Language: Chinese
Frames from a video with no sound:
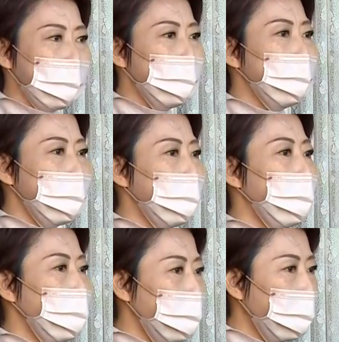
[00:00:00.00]
绳之
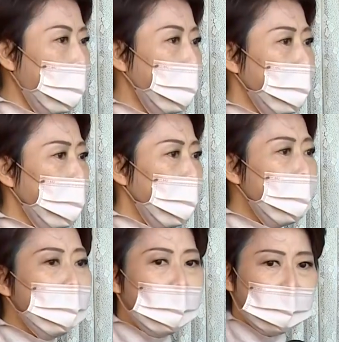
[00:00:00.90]
以法，
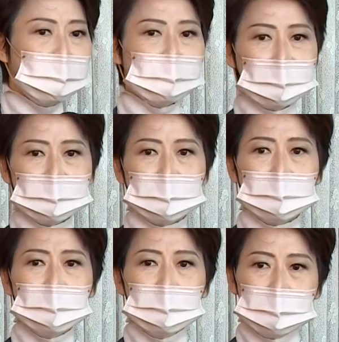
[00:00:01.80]
应该是这样
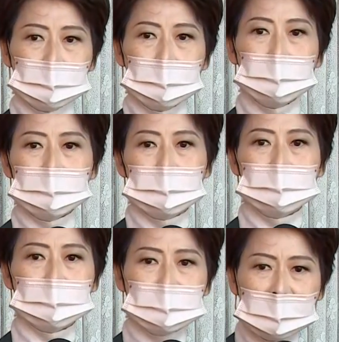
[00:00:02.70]
子，怎么会
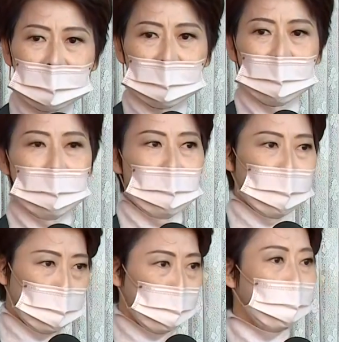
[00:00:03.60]
是被
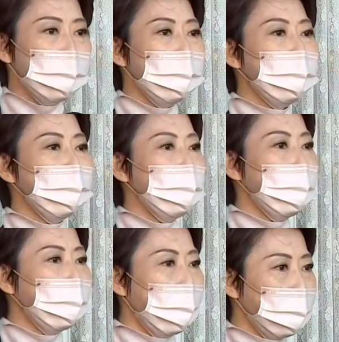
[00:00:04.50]
有心人士
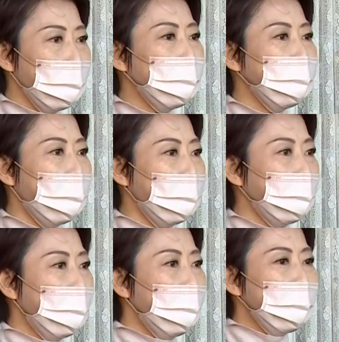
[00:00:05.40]
去带风向，
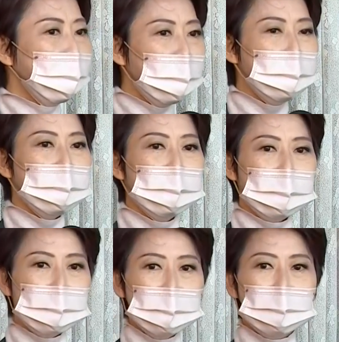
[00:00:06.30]
甚
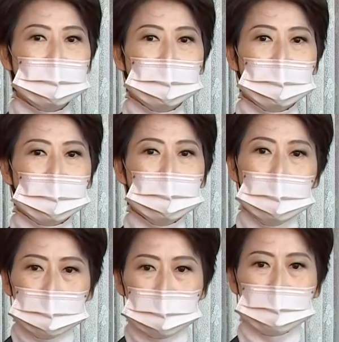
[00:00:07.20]
至是
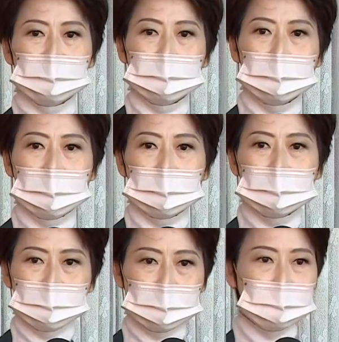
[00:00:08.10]
莫名其妙
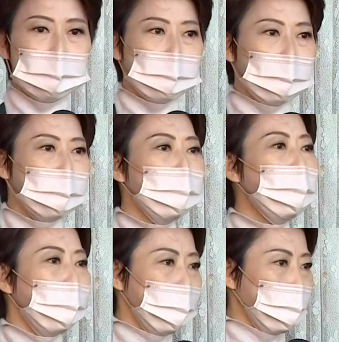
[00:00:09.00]
把这些责任
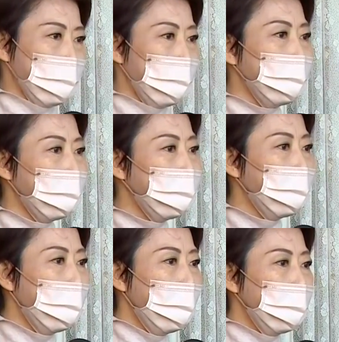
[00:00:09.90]
推给别人？
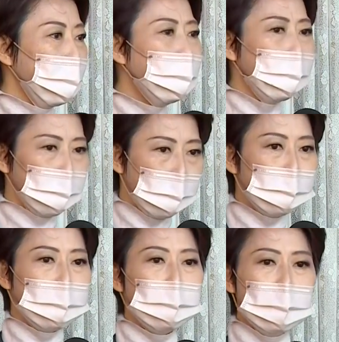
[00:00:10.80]
所以我觉
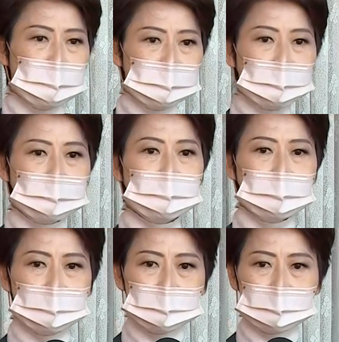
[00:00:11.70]
得我们在
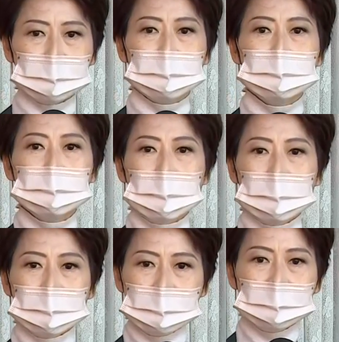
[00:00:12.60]
谴责
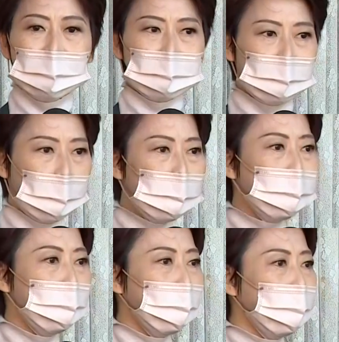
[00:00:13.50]
林南的
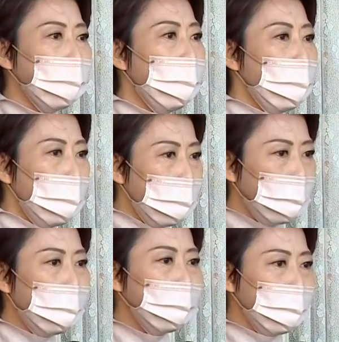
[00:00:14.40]
同时，我
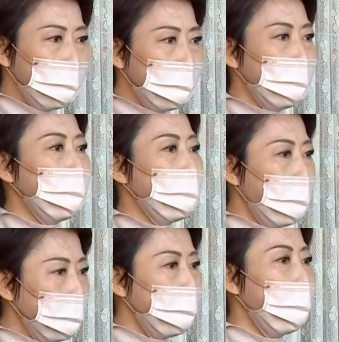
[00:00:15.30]
们在支持
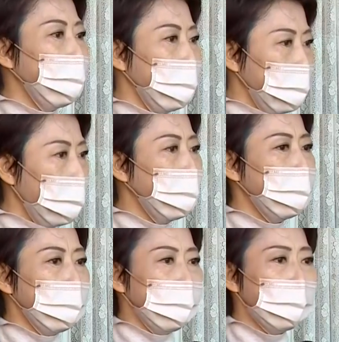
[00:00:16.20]
高嘉瑜的
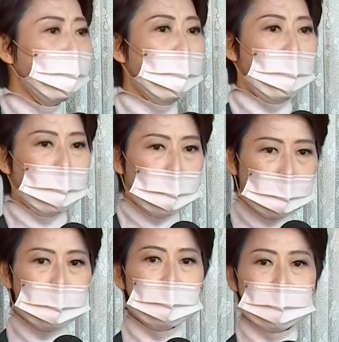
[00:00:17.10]
同时，
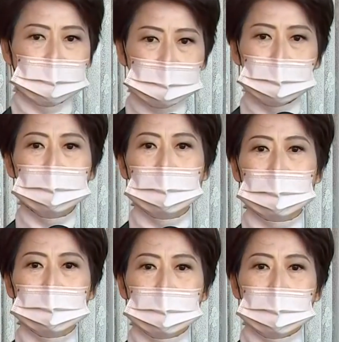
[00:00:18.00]
我们也希望